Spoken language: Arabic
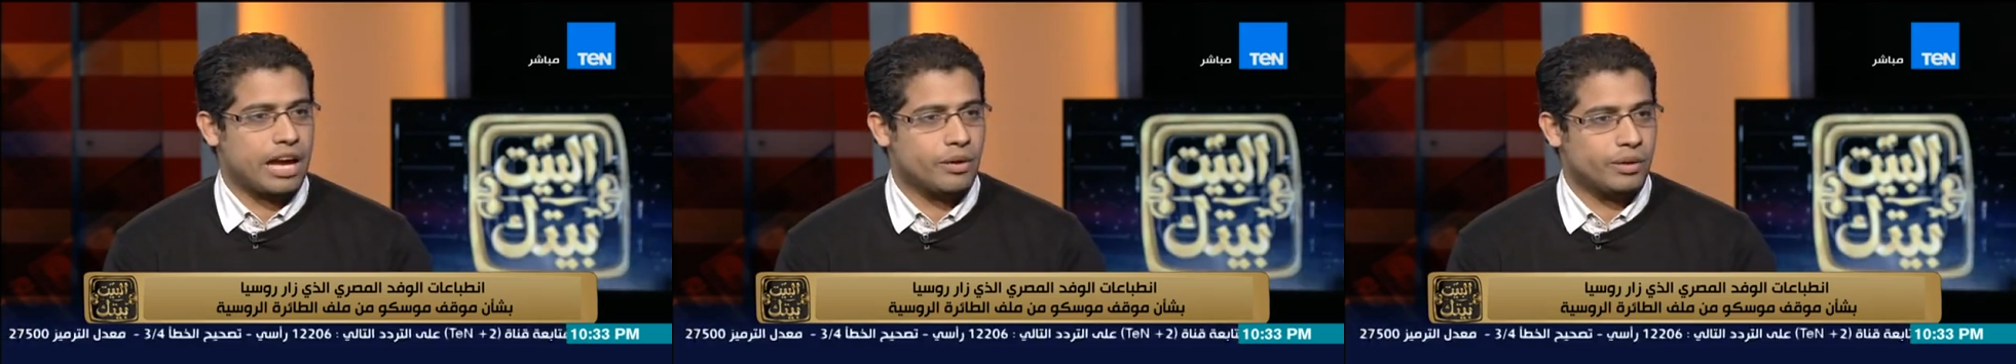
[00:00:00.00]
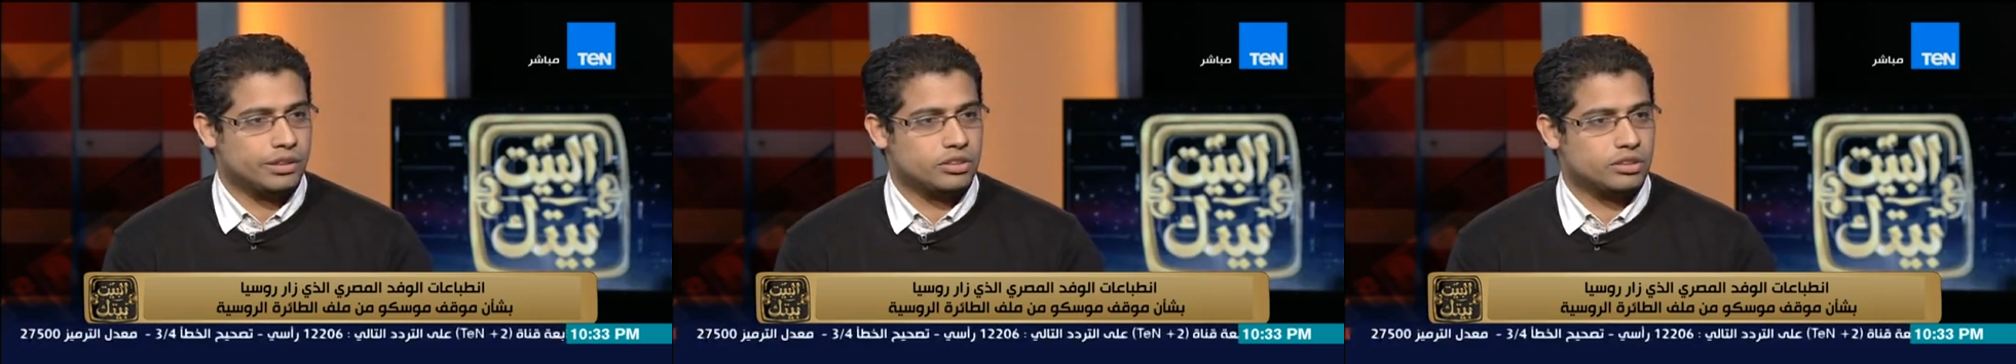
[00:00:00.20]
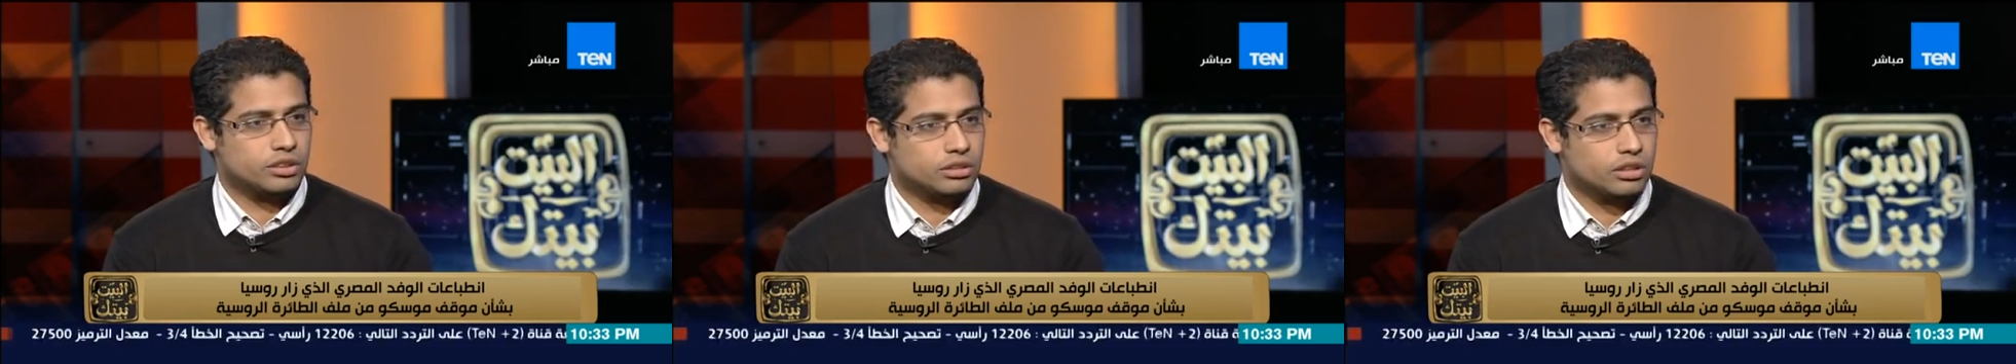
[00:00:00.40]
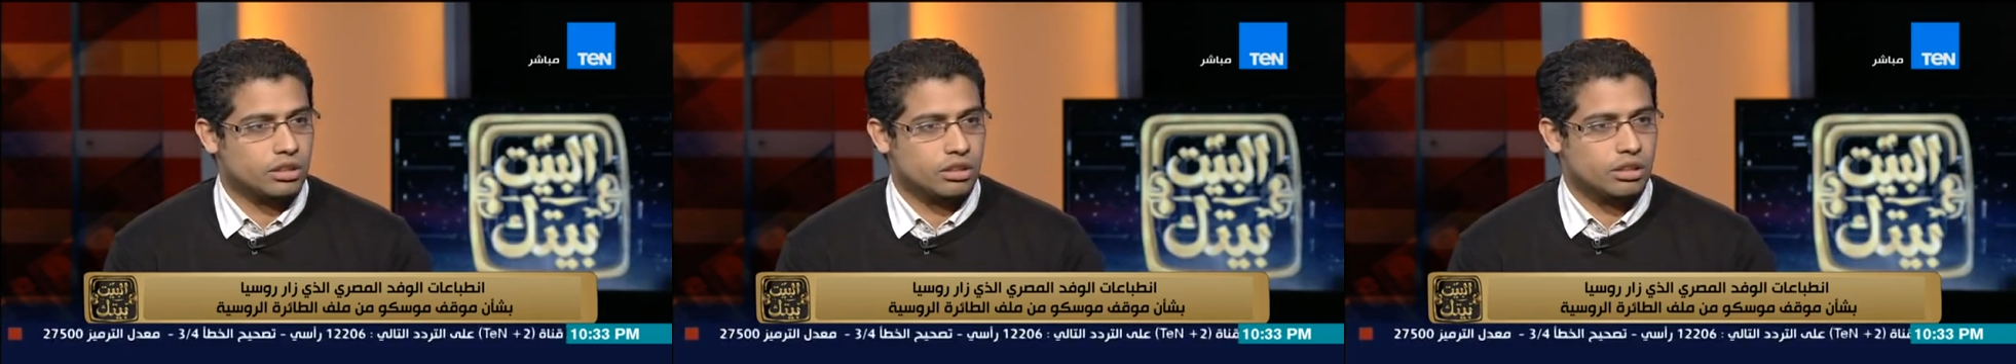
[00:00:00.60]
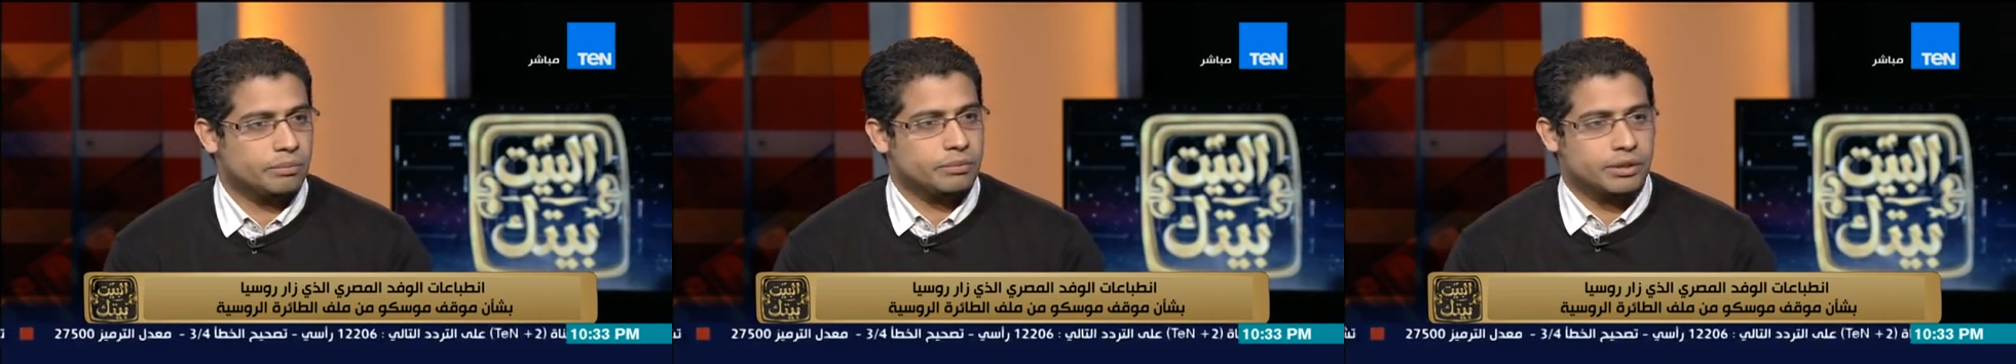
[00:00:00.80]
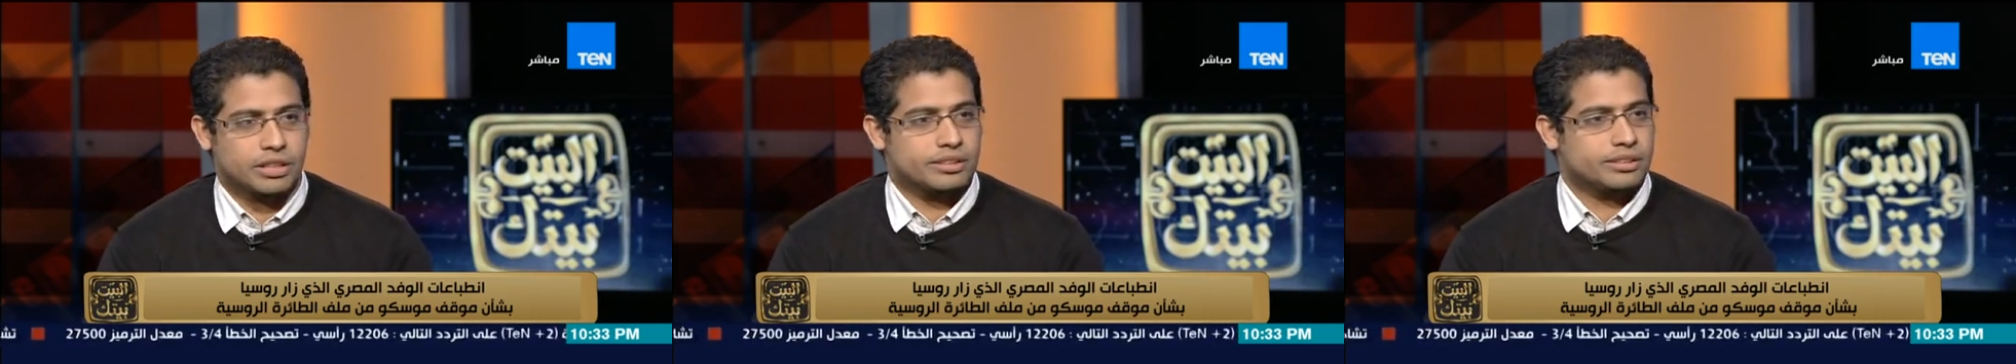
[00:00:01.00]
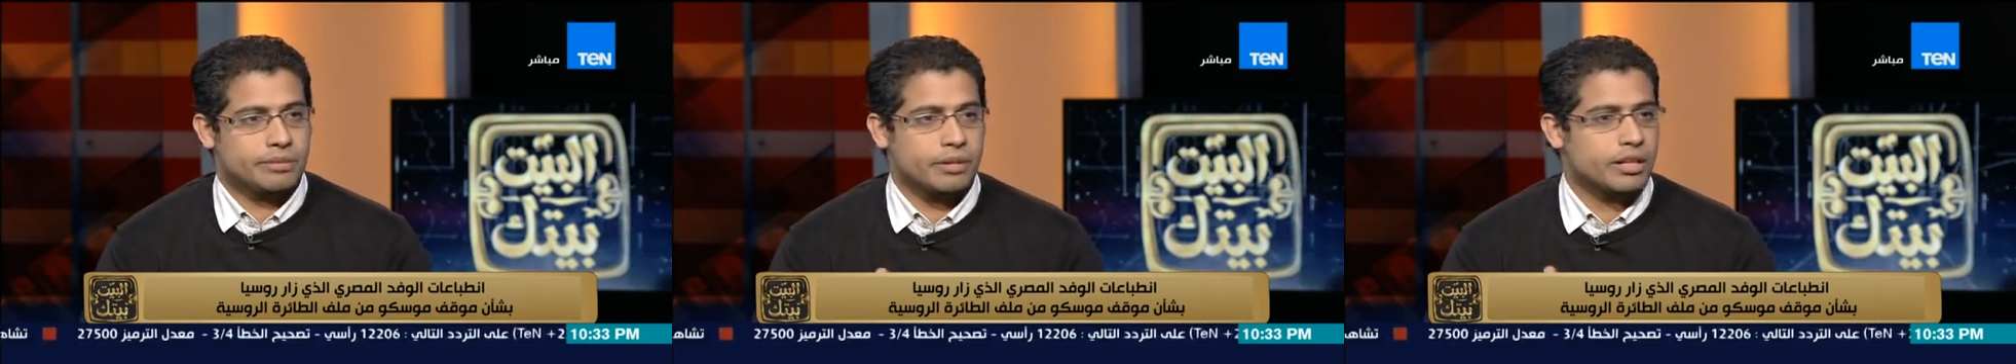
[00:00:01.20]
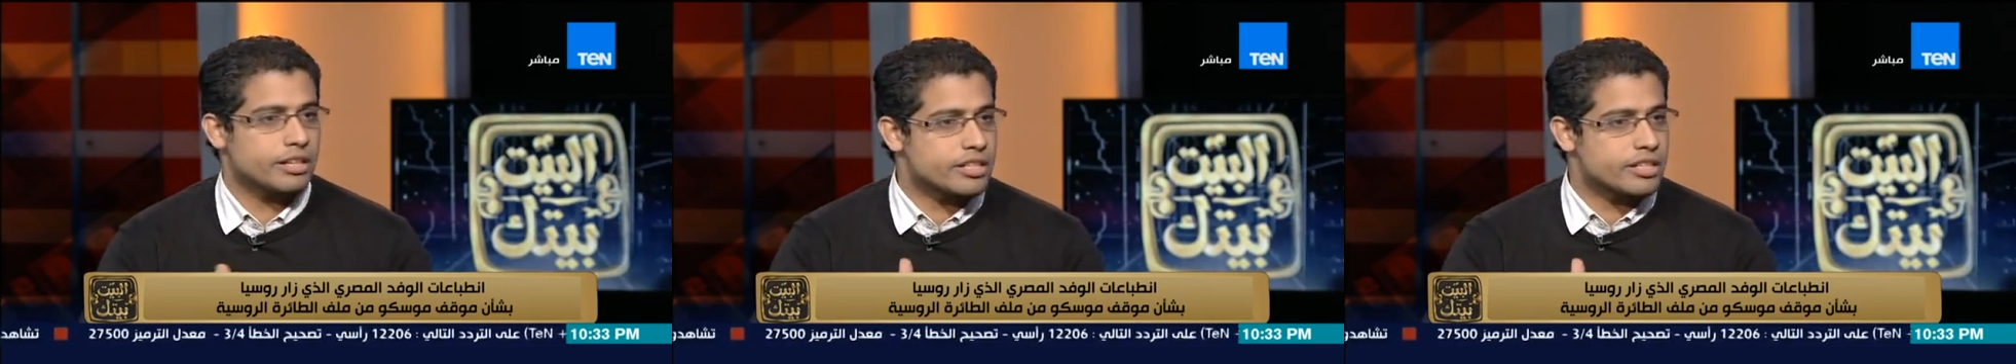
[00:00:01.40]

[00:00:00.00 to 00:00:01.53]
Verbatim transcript: حوادث الطيران بتستمر